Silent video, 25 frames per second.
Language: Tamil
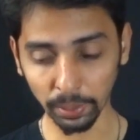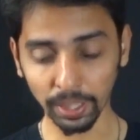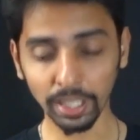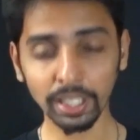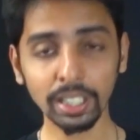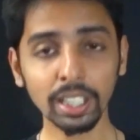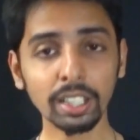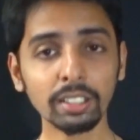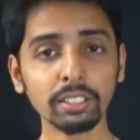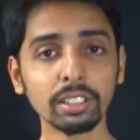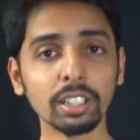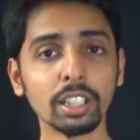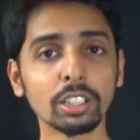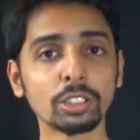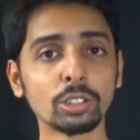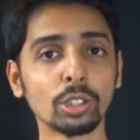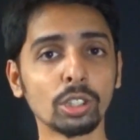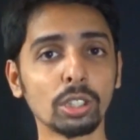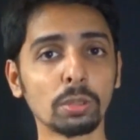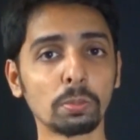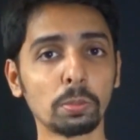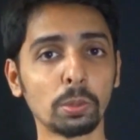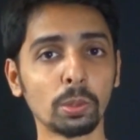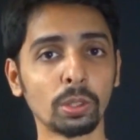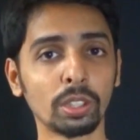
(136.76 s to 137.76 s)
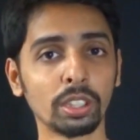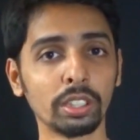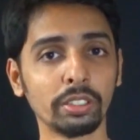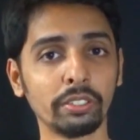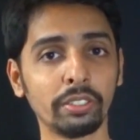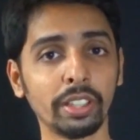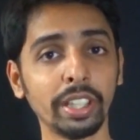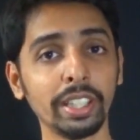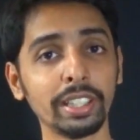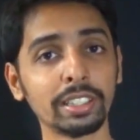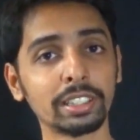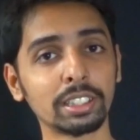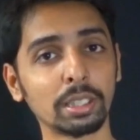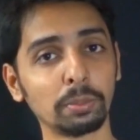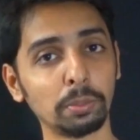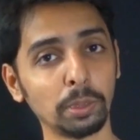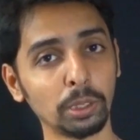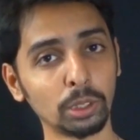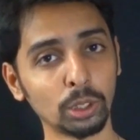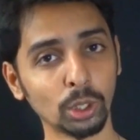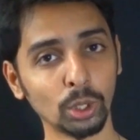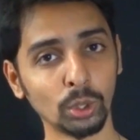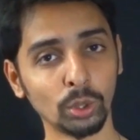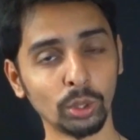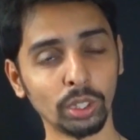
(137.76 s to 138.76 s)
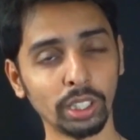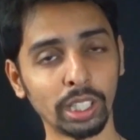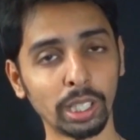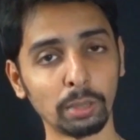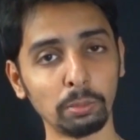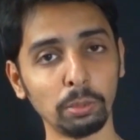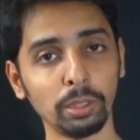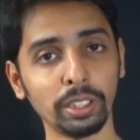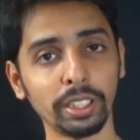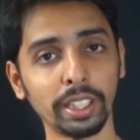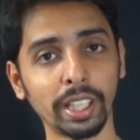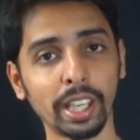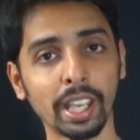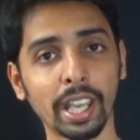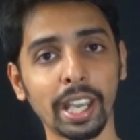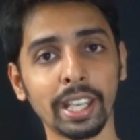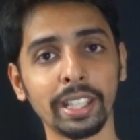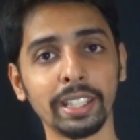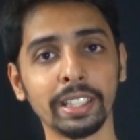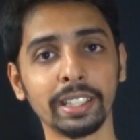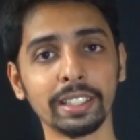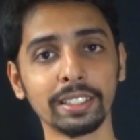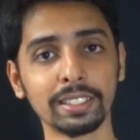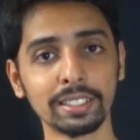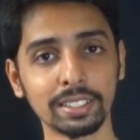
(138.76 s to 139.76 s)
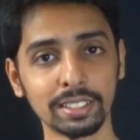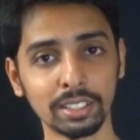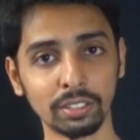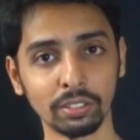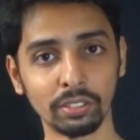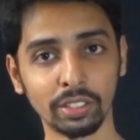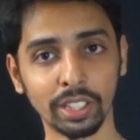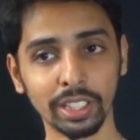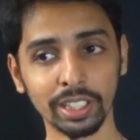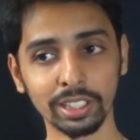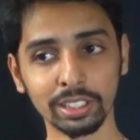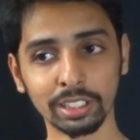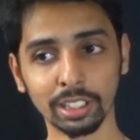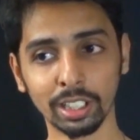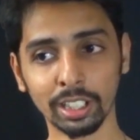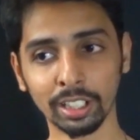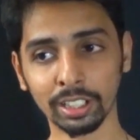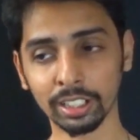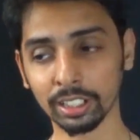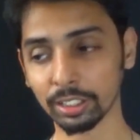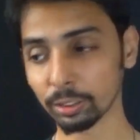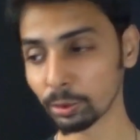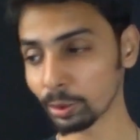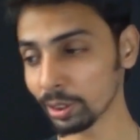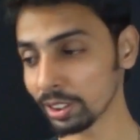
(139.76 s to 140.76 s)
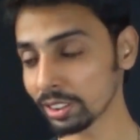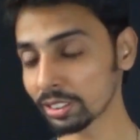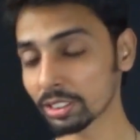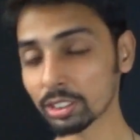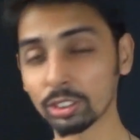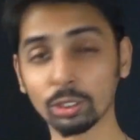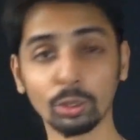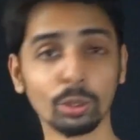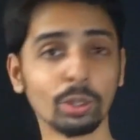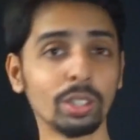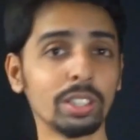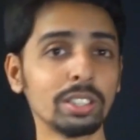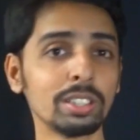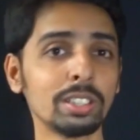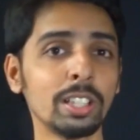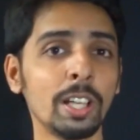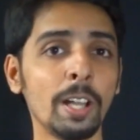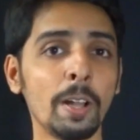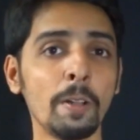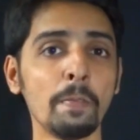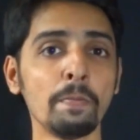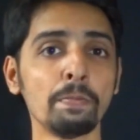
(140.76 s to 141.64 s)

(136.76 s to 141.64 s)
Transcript: இப்போ ரெண்டாவது நான் சொல்ல போகிறது வெய்ஸ் அப்படின்னு சொல்லுவோம் டபிள்யூஏஐஎஸ் வெய்ஸ் அதர்வைஸ் நோனஸ்